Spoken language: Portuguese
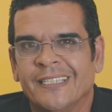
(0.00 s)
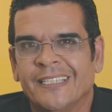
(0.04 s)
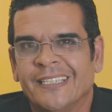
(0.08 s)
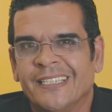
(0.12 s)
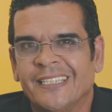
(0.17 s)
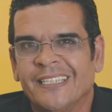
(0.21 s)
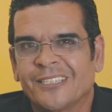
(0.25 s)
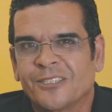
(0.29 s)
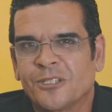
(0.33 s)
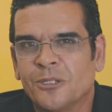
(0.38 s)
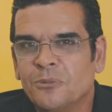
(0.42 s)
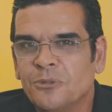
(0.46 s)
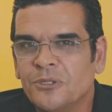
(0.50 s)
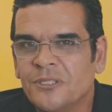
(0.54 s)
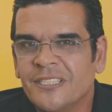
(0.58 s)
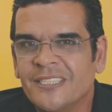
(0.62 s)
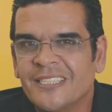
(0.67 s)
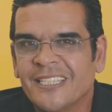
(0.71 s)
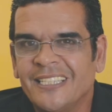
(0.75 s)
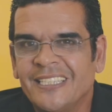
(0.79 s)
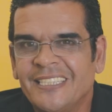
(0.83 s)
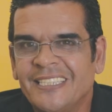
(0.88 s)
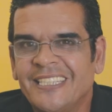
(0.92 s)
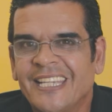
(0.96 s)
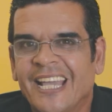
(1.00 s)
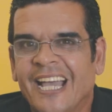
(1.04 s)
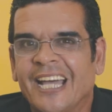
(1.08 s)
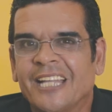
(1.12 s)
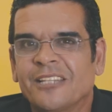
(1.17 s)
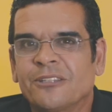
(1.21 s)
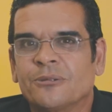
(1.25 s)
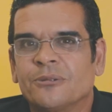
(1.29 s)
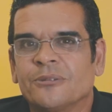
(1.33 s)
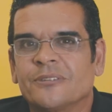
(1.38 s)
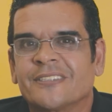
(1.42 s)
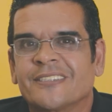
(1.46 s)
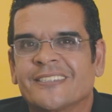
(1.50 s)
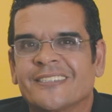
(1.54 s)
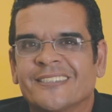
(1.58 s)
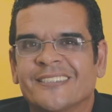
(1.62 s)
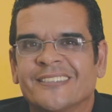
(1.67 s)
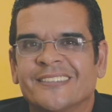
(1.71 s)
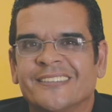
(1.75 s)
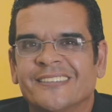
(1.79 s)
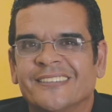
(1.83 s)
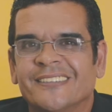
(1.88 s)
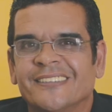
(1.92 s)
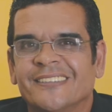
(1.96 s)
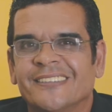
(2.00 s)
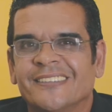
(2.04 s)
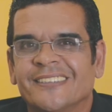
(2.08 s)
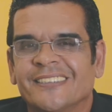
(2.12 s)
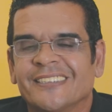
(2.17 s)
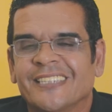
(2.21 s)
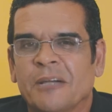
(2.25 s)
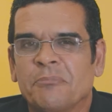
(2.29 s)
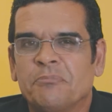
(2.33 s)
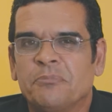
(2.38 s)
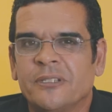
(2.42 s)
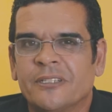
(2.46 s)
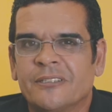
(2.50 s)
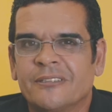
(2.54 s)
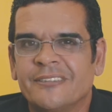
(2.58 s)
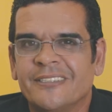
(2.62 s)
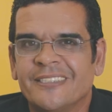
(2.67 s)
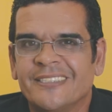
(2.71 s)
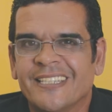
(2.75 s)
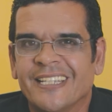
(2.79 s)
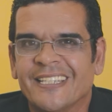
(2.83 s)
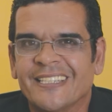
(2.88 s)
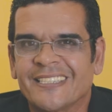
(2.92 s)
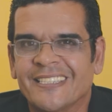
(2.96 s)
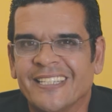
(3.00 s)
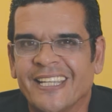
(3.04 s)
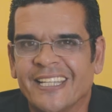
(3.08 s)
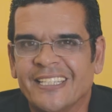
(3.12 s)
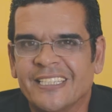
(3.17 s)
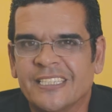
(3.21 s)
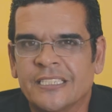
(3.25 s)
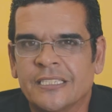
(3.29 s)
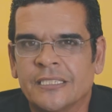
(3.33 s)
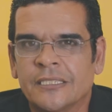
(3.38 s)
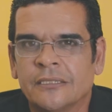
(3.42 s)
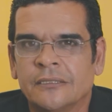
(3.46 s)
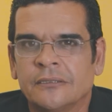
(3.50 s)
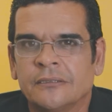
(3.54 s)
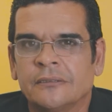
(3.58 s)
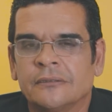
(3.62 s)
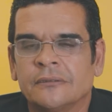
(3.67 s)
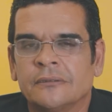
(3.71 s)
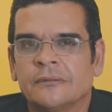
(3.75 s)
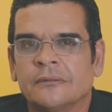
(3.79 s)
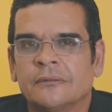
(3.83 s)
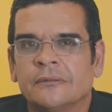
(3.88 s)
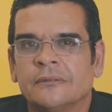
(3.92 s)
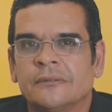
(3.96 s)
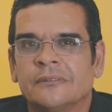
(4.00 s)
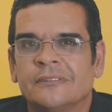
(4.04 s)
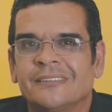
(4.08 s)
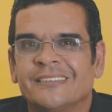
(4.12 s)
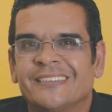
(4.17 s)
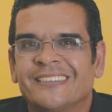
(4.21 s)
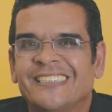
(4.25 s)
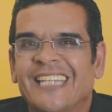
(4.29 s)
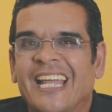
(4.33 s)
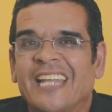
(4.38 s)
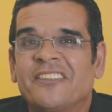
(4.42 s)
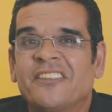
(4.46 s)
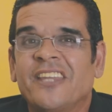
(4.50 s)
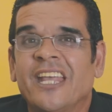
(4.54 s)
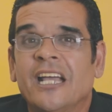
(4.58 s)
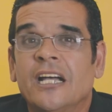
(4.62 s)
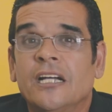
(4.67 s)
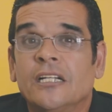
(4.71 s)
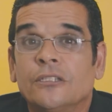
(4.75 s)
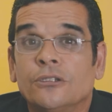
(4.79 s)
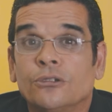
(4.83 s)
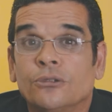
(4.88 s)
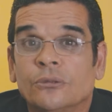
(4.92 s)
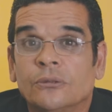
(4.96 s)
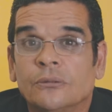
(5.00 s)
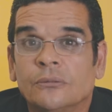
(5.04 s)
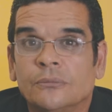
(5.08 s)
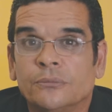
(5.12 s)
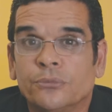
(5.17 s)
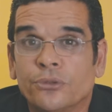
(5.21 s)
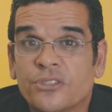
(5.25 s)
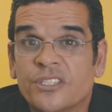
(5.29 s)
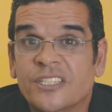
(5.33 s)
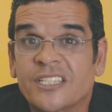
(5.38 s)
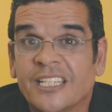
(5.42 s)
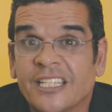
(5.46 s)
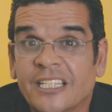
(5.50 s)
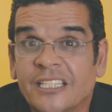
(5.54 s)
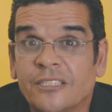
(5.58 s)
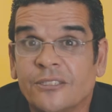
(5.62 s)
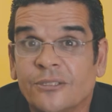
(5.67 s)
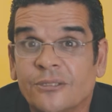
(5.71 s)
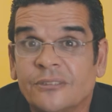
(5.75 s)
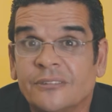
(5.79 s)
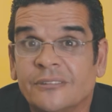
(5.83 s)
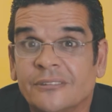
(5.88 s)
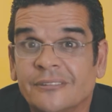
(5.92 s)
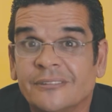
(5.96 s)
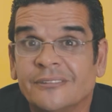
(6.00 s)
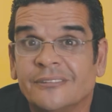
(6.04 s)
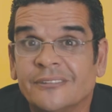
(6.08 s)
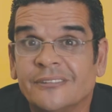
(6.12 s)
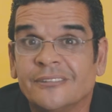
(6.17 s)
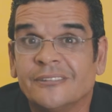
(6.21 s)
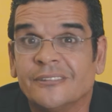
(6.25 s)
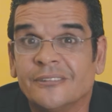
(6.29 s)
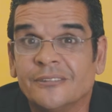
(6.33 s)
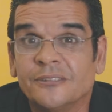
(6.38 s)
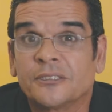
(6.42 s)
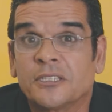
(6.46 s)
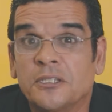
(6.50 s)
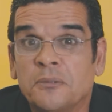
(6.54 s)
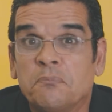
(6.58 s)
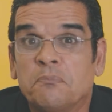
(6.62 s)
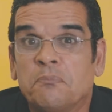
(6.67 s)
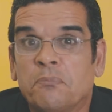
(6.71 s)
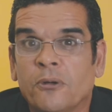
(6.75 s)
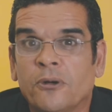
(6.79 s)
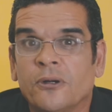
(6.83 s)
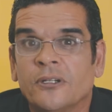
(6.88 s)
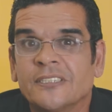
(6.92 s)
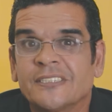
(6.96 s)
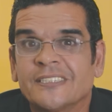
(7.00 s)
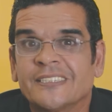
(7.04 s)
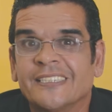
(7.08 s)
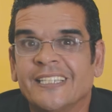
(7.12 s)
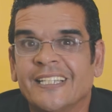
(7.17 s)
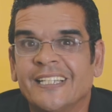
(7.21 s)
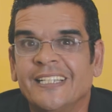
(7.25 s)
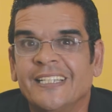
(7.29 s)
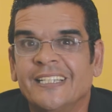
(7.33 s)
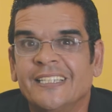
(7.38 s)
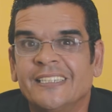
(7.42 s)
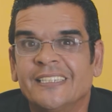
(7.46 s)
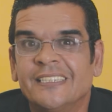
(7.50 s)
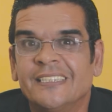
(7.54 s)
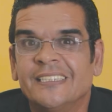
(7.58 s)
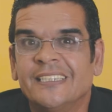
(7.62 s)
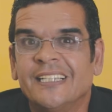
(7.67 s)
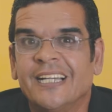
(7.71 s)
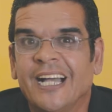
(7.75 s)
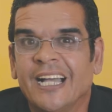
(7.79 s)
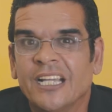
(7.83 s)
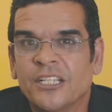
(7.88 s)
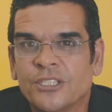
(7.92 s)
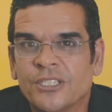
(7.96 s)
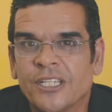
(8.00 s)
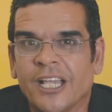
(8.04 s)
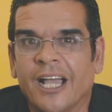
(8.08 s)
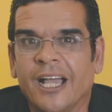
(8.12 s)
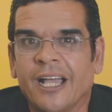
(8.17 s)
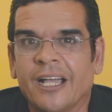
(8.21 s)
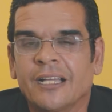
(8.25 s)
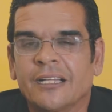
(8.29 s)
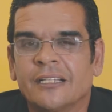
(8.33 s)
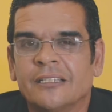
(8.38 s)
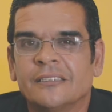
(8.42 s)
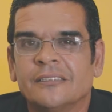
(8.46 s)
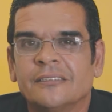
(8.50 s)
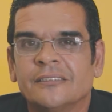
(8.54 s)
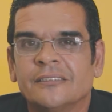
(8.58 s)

é, como diz Atos, capítulo 17, tateando, buscando que possa achar,